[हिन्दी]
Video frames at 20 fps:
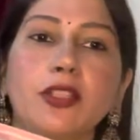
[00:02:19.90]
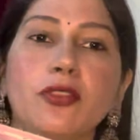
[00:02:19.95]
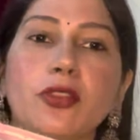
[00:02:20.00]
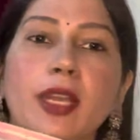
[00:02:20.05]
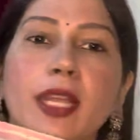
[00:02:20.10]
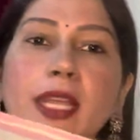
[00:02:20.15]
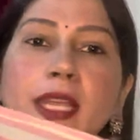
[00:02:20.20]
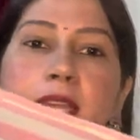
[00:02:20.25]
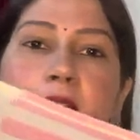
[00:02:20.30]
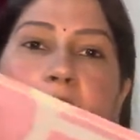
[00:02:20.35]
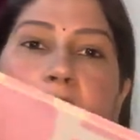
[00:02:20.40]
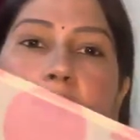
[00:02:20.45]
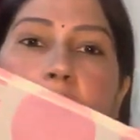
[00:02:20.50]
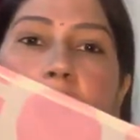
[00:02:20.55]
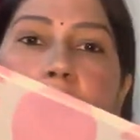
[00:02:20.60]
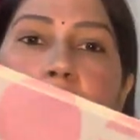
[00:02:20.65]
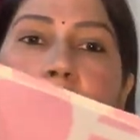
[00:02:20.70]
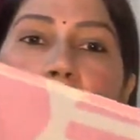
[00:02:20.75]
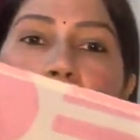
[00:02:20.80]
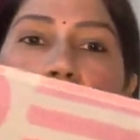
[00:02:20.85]
जो रहेगी वो
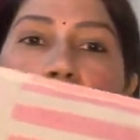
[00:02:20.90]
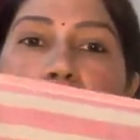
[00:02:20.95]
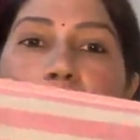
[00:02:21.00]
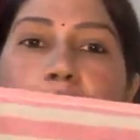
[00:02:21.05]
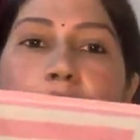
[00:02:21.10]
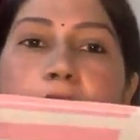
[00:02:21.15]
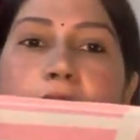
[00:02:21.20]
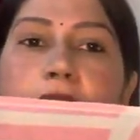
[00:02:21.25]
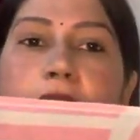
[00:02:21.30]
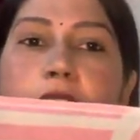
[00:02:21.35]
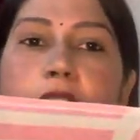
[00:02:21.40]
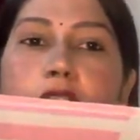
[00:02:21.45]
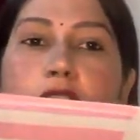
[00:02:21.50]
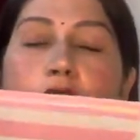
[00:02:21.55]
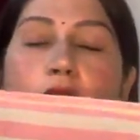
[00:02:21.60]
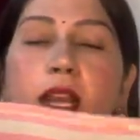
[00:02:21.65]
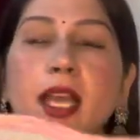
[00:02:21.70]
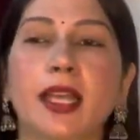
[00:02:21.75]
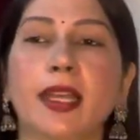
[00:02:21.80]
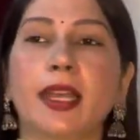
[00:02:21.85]
आप देख लीजिए इतनी
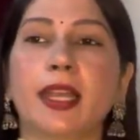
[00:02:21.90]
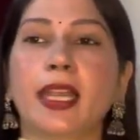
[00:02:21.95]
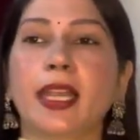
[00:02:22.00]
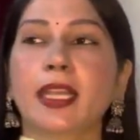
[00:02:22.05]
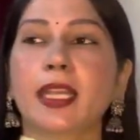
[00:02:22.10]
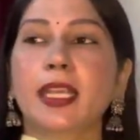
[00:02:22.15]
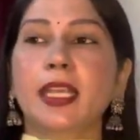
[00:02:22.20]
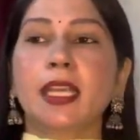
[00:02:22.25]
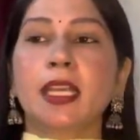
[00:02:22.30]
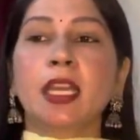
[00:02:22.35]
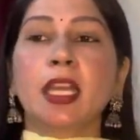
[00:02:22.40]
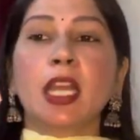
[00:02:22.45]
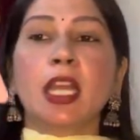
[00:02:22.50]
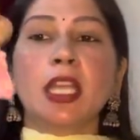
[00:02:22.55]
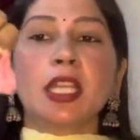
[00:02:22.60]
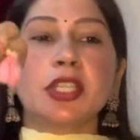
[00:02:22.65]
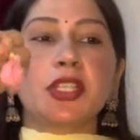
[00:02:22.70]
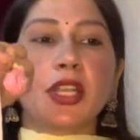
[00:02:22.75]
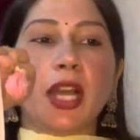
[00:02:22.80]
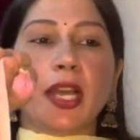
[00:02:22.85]
चौड़ाई रहेगी
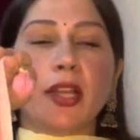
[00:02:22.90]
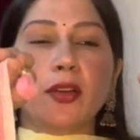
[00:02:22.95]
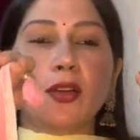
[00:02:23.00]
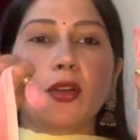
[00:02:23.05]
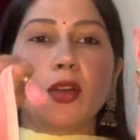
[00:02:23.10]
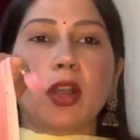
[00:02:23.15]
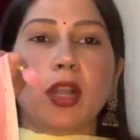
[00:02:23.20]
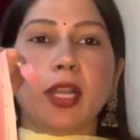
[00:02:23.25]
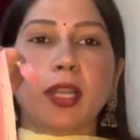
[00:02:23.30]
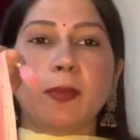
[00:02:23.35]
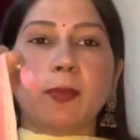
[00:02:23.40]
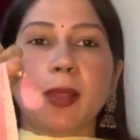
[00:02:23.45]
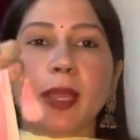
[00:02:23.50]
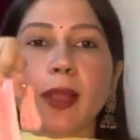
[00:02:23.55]
चारों कॉर्नर पे